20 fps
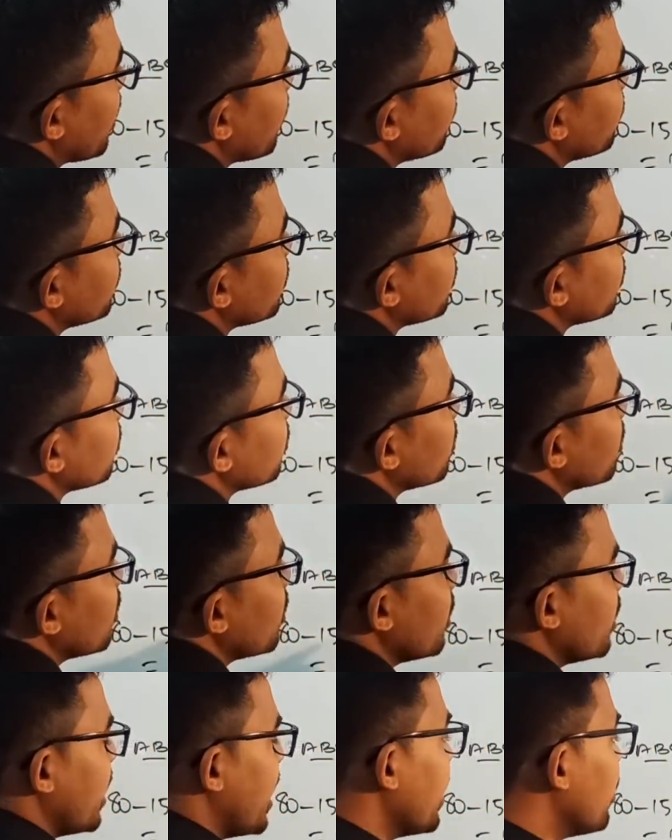ফাইভ ডিগ্রি
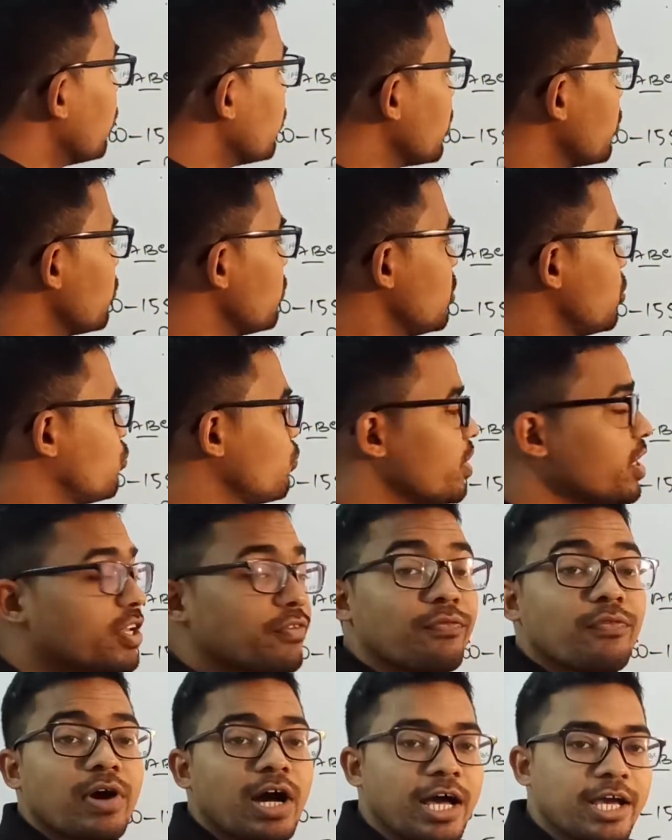এই কোণটা যদি
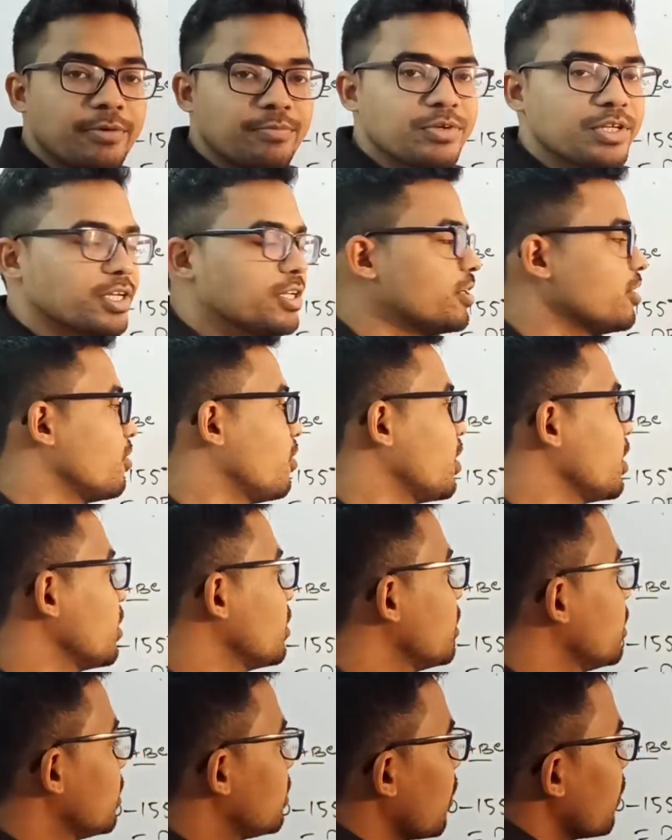টোয়েন্টি ফাইভ ডিগ্রি হয়
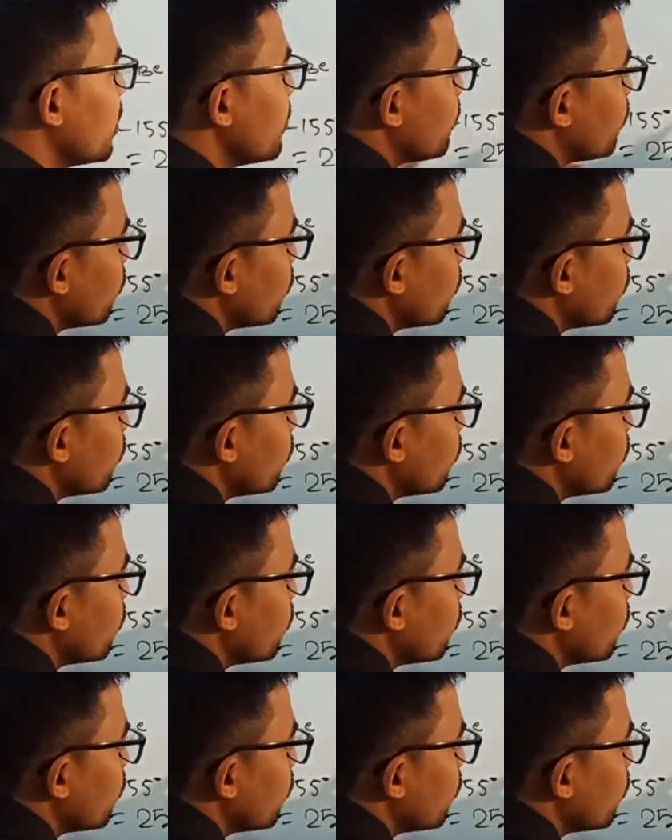তাহলে